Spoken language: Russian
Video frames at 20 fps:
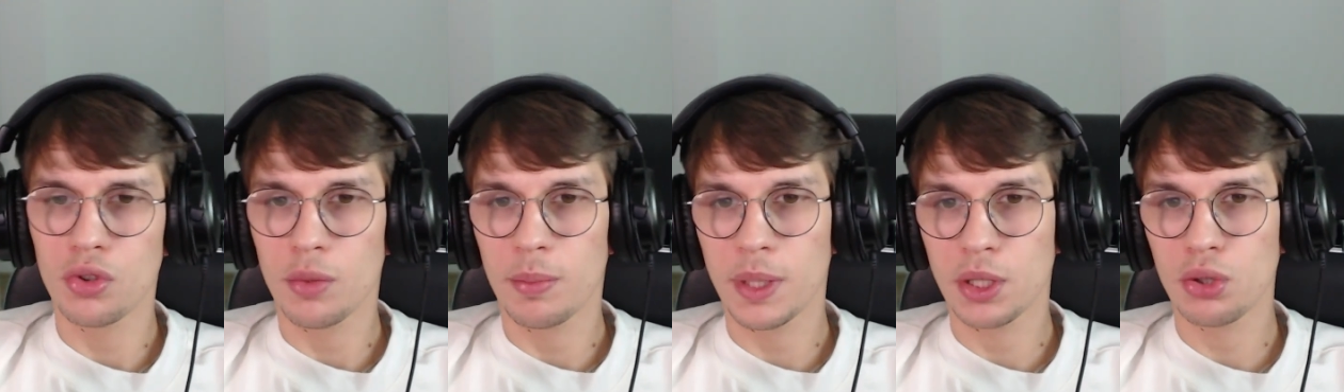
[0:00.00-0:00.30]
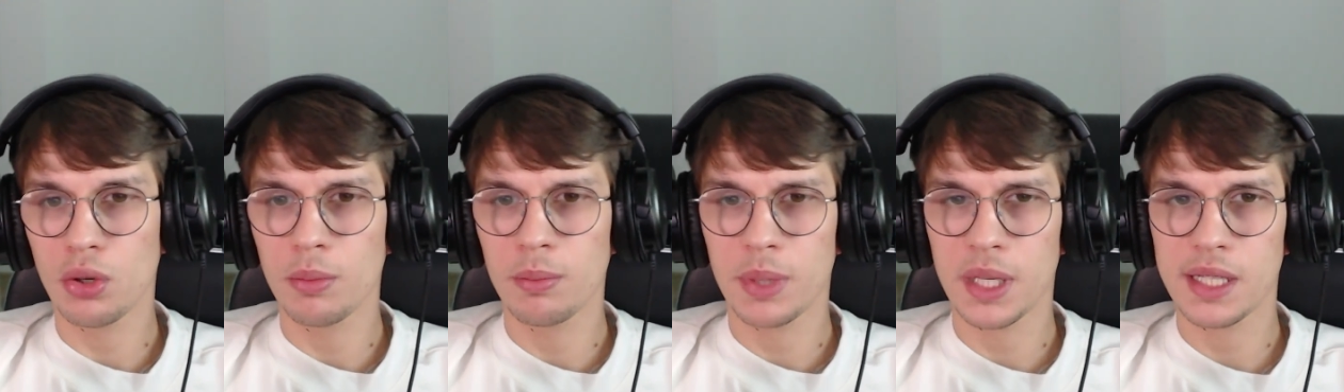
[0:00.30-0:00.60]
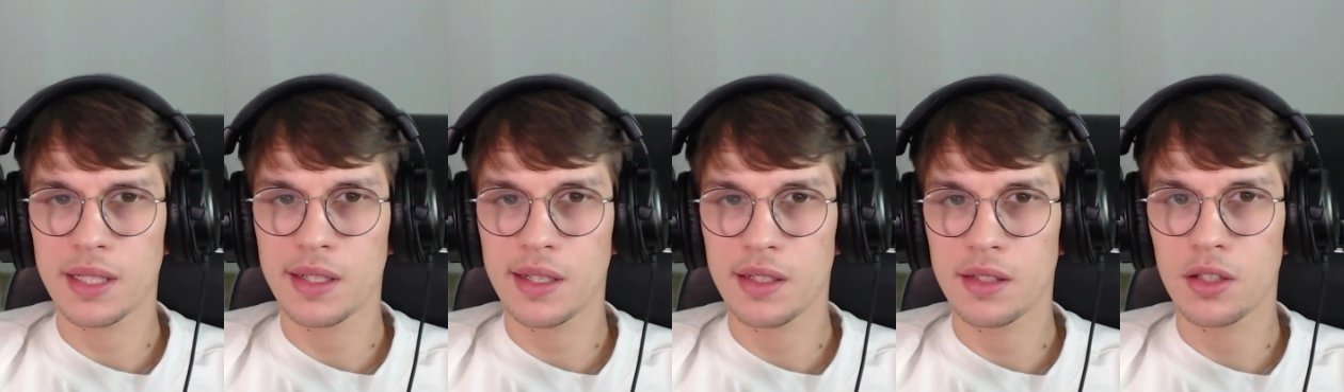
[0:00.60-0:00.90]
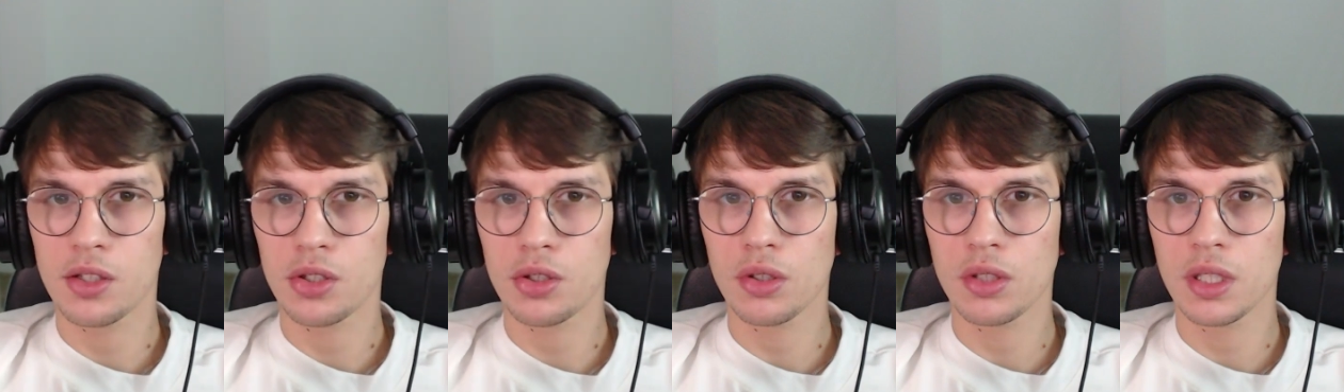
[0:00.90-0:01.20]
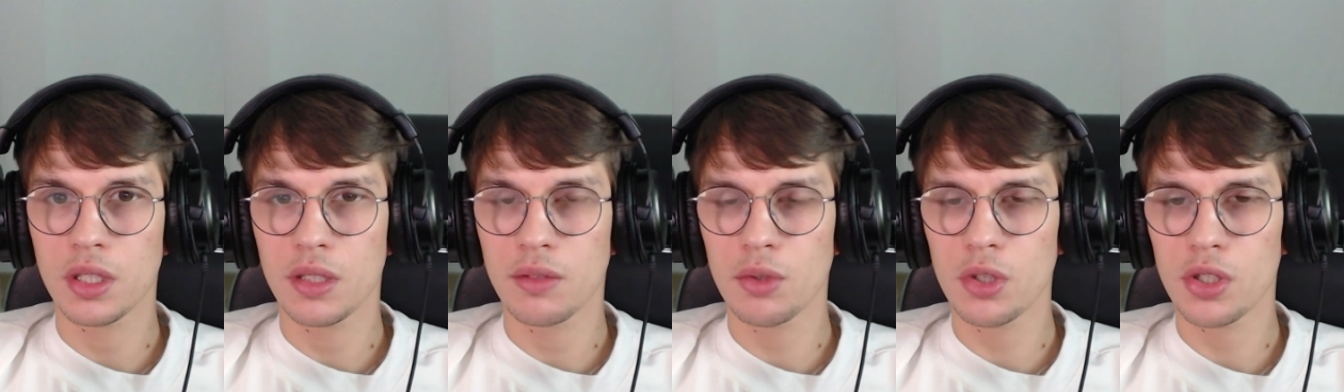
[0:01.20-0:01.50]
но потом процесс дошел
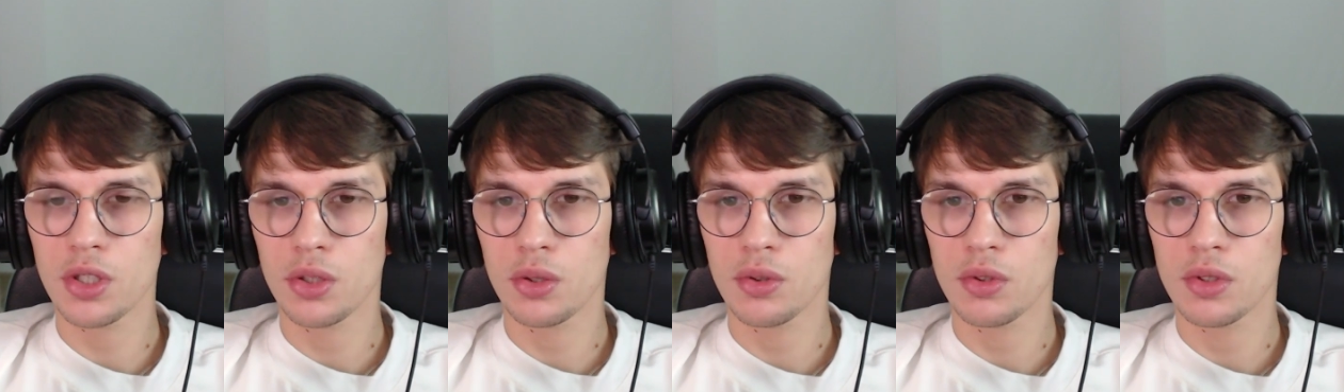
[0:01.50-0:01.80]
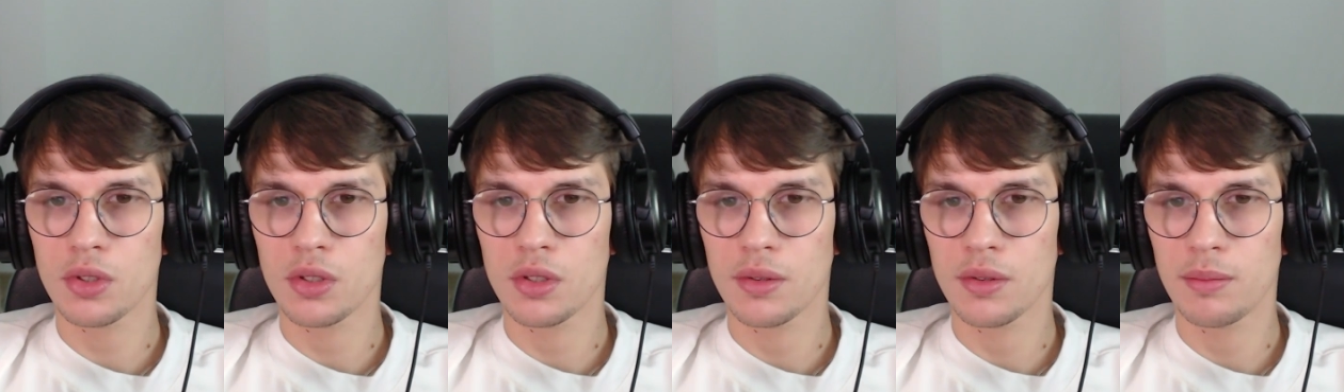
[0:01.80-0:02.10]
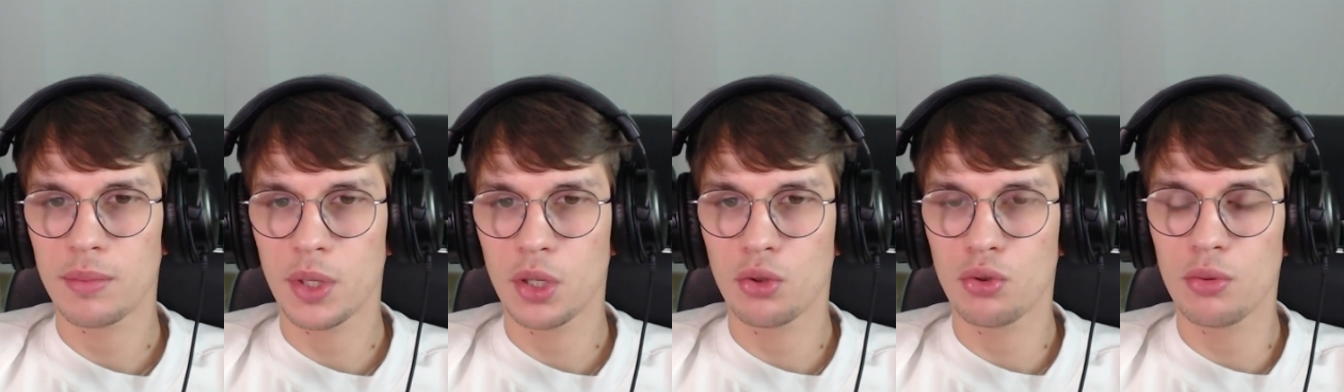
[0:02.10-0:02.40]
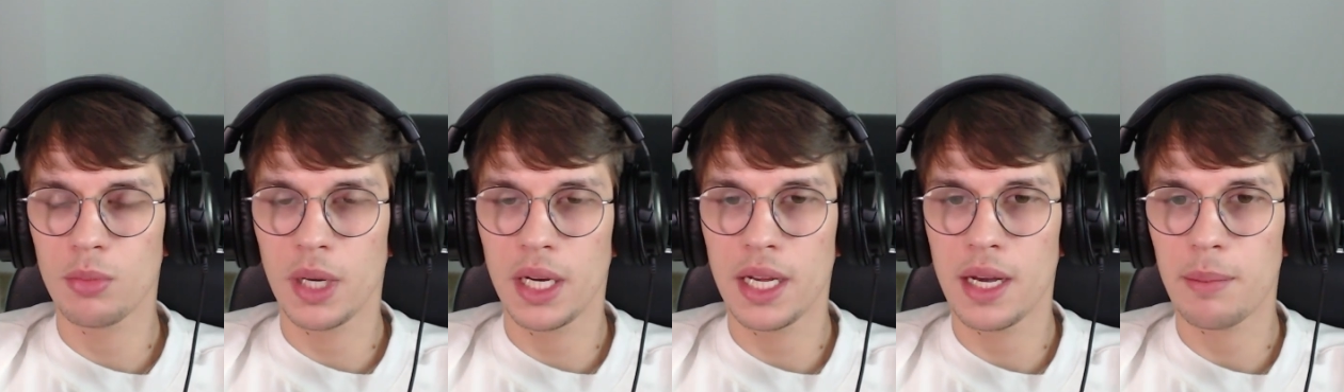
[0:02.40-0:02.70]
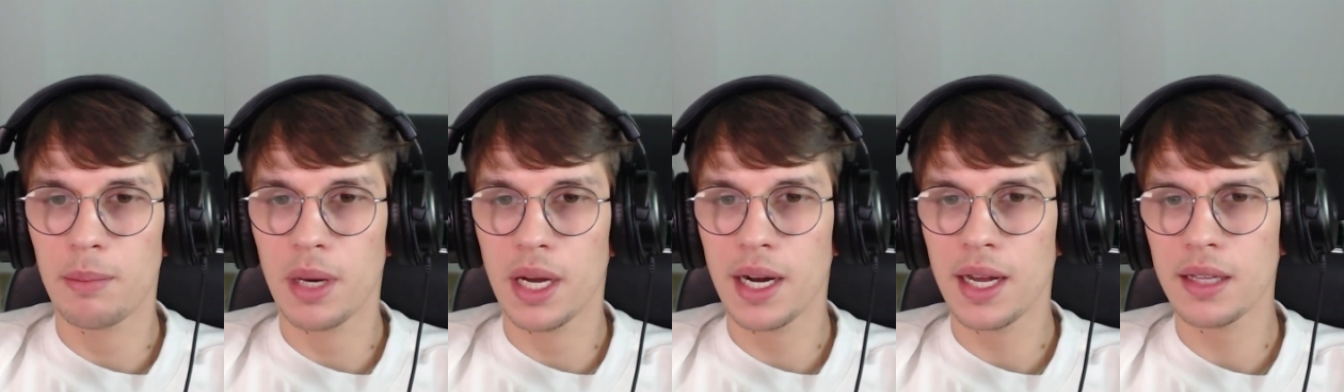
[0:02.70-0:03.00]
до того, что придумали
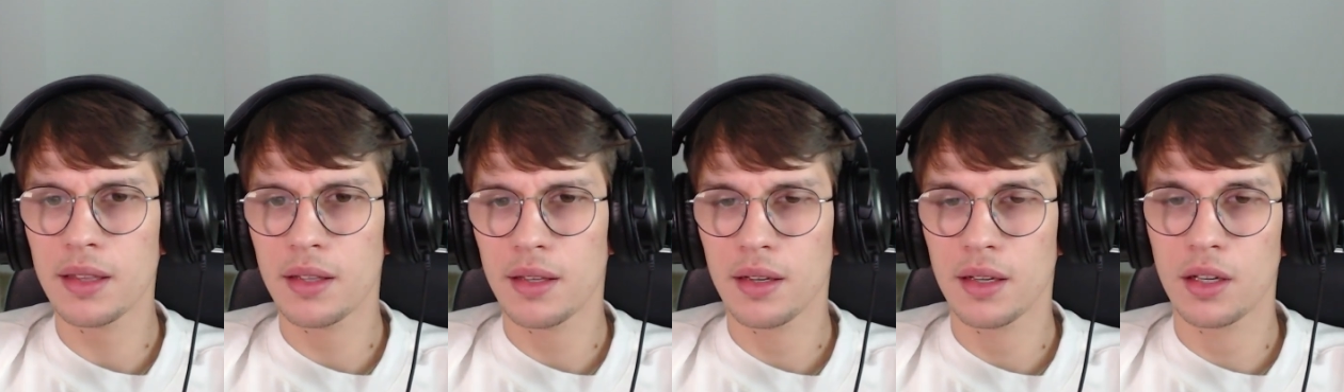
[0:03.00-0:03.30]
аппарат,